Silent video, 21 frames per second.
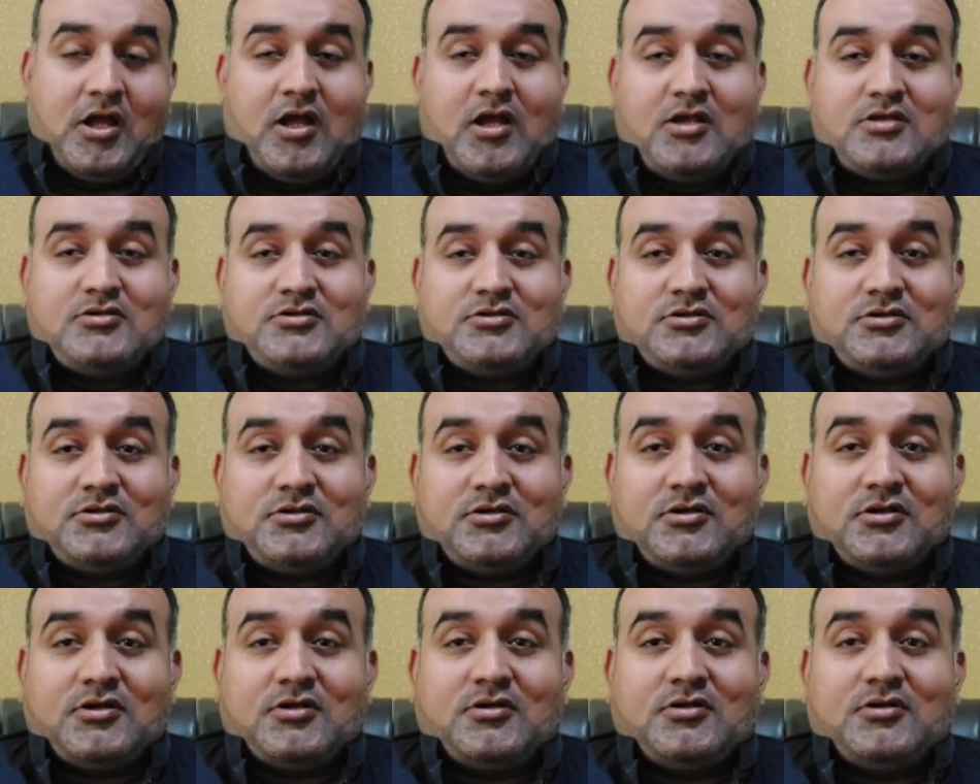आज
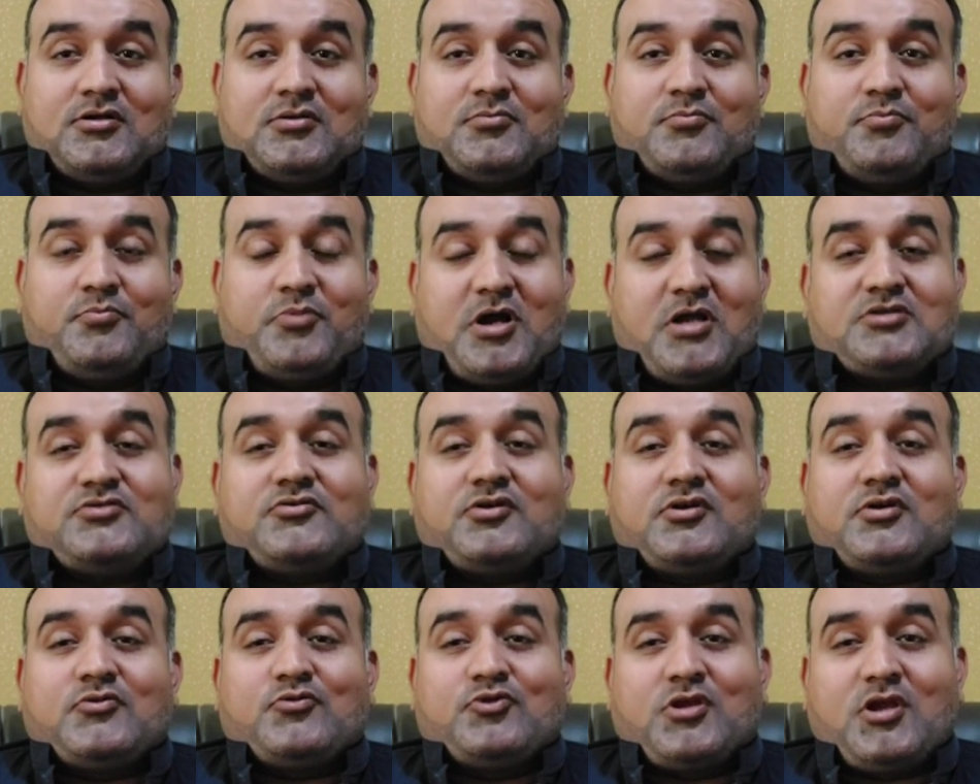पाँचवा
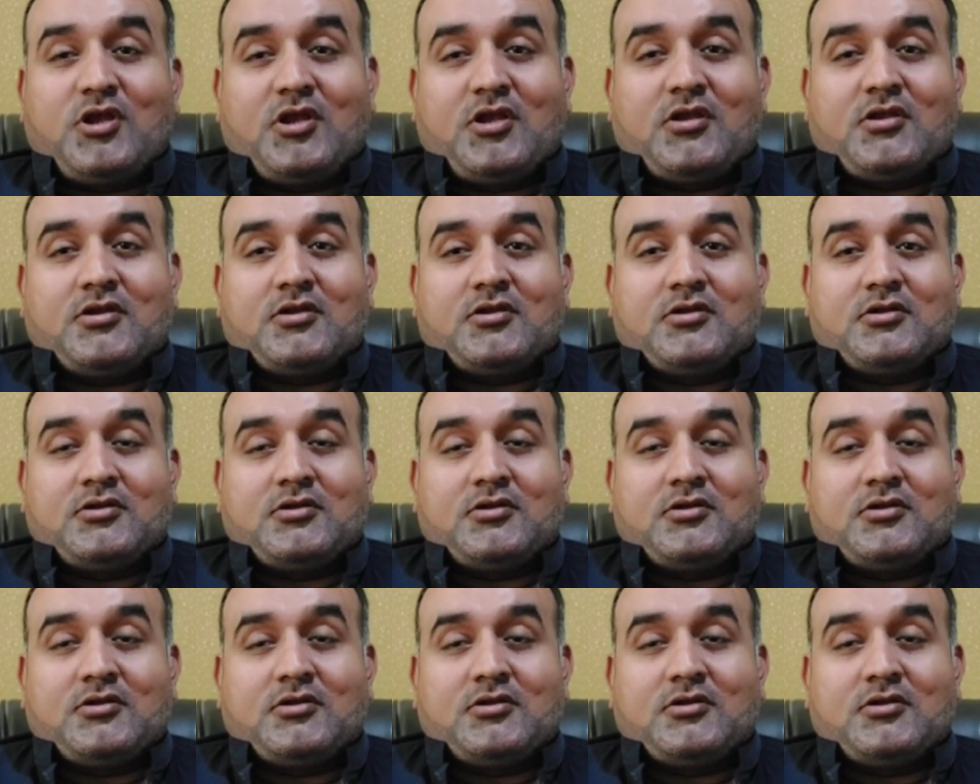रोज़ा है